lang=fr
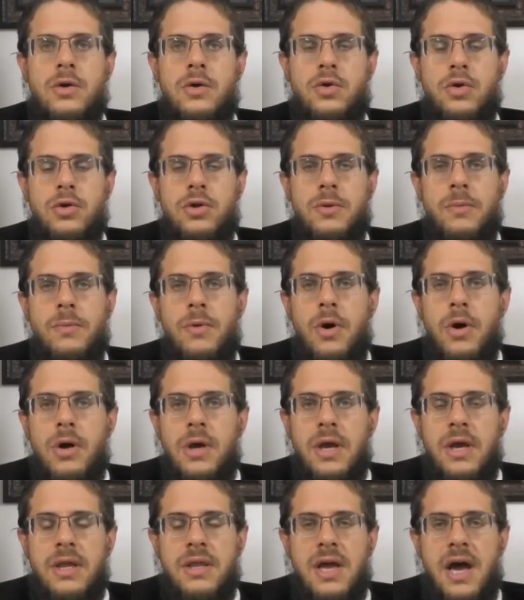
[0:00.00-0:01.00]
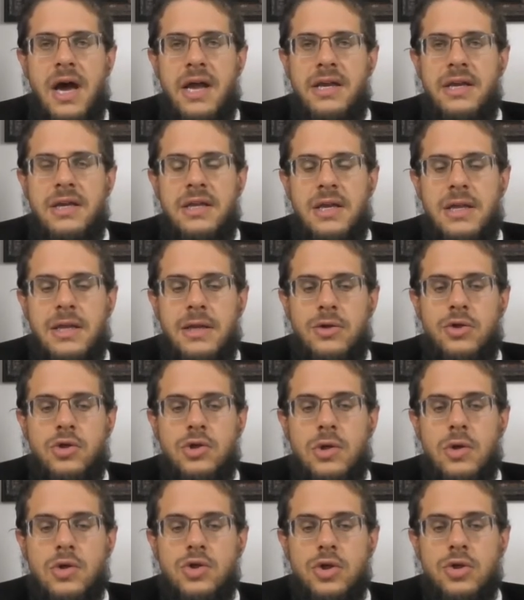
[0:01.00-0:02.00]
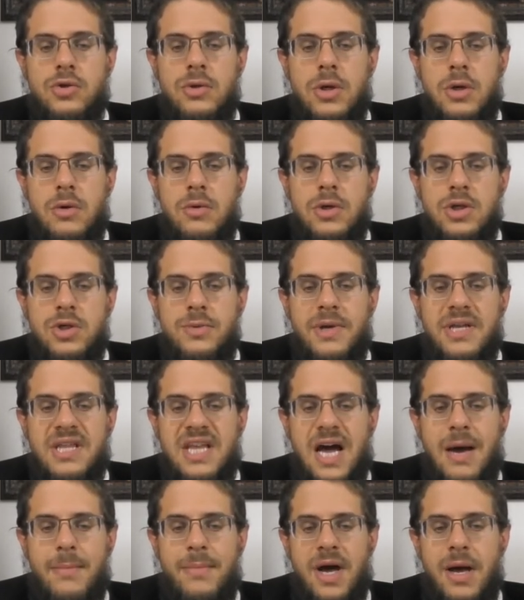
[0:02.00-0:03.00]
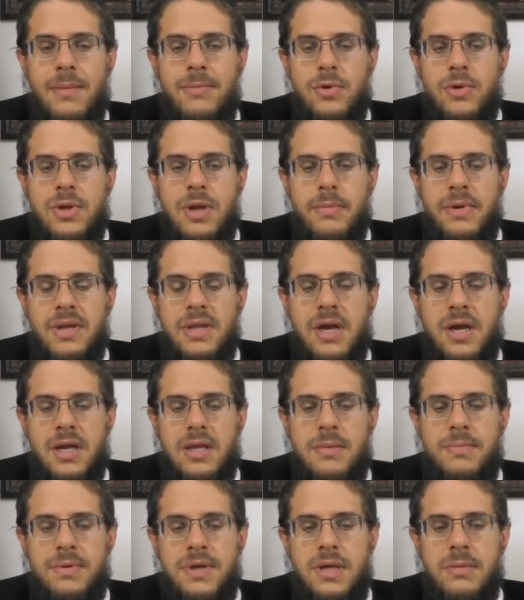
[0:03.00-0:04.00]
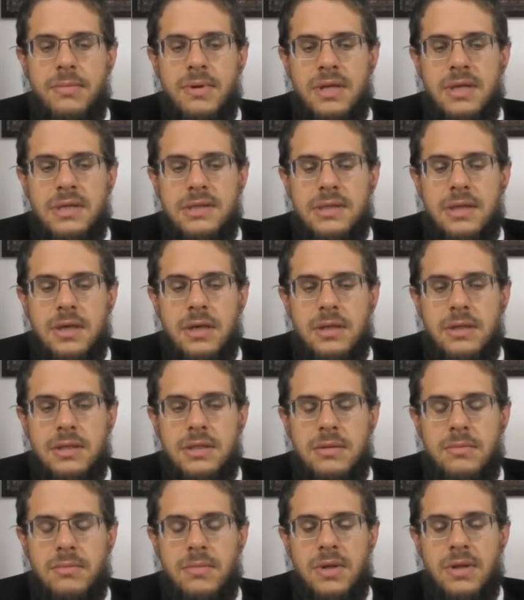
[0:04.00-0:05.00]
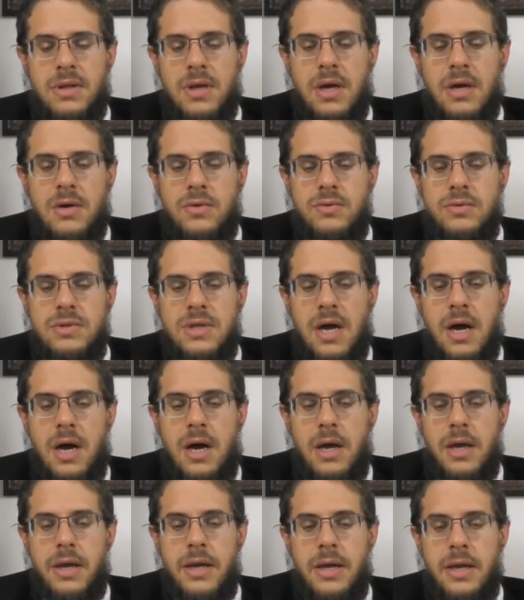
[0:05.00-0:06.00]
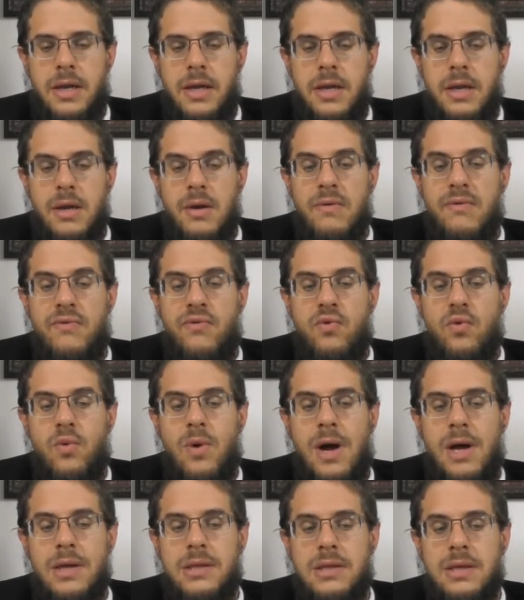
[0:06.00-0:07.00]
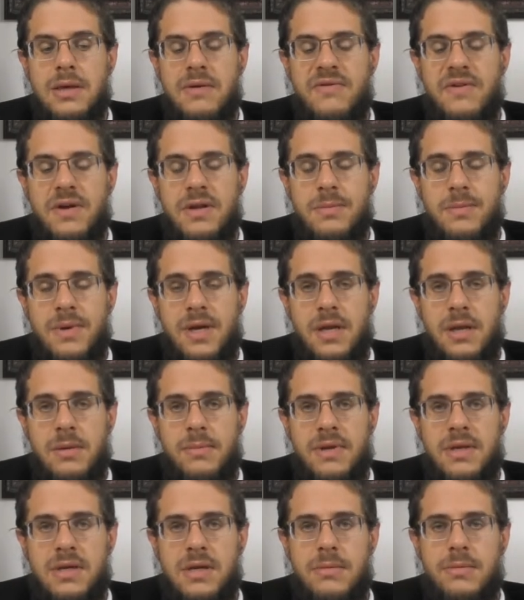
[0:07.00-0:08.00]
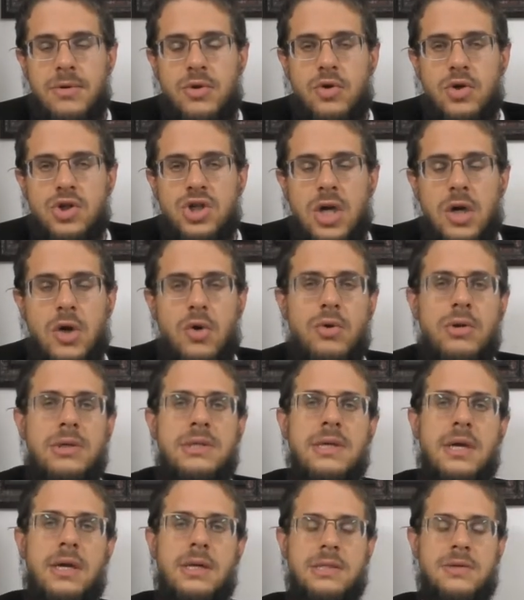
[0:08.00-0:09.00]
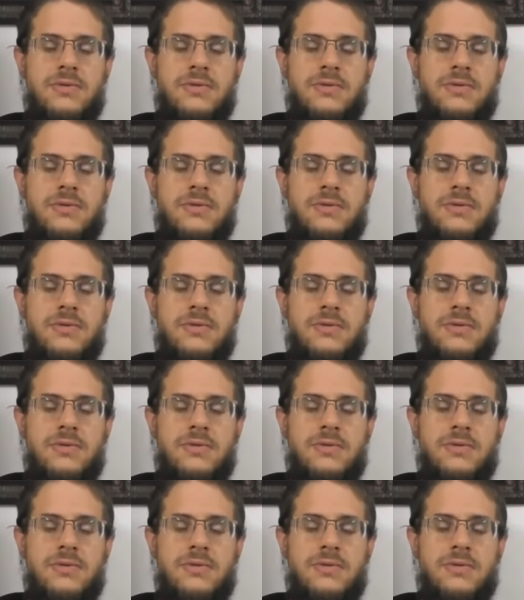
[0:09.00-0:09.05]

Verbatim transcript: Good morning, Aleiden Letus, aujourd'hui le Nishmat Amram, Yona ben Chana Gibat Esther Nissim ben Aouda et l'Irfouat, Efrat Mayan Badla Betor Shachol Israël.